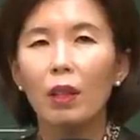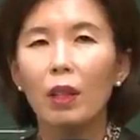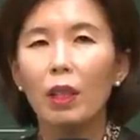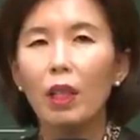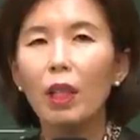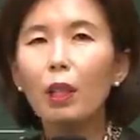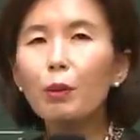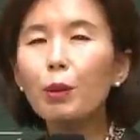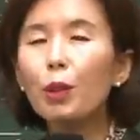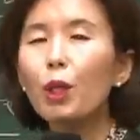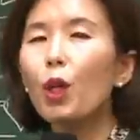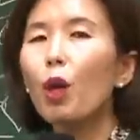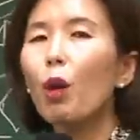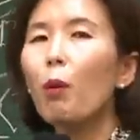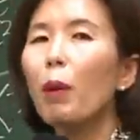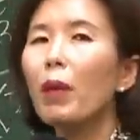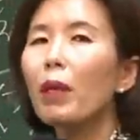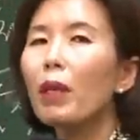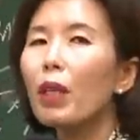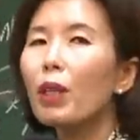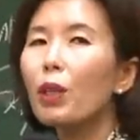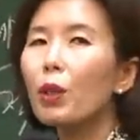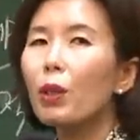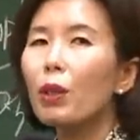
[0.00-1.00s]

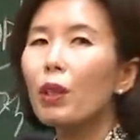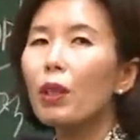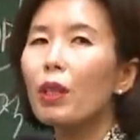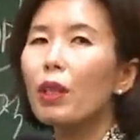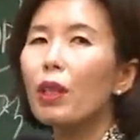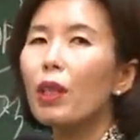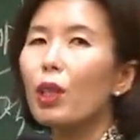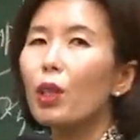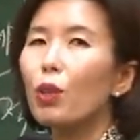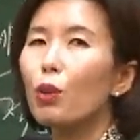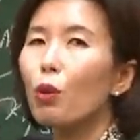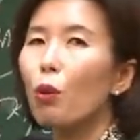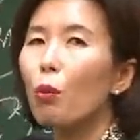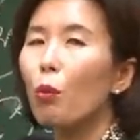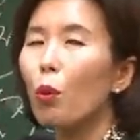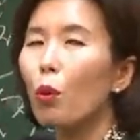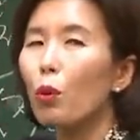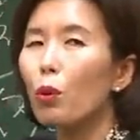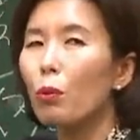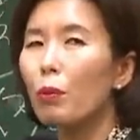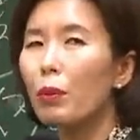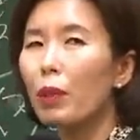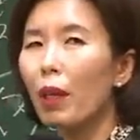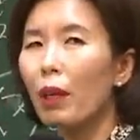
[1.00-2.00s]
입술로만 예수는 그리스도
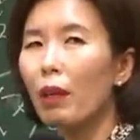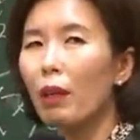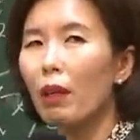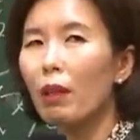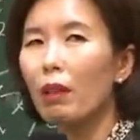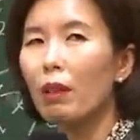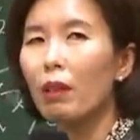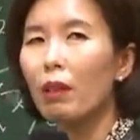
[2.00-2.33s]
모든 제거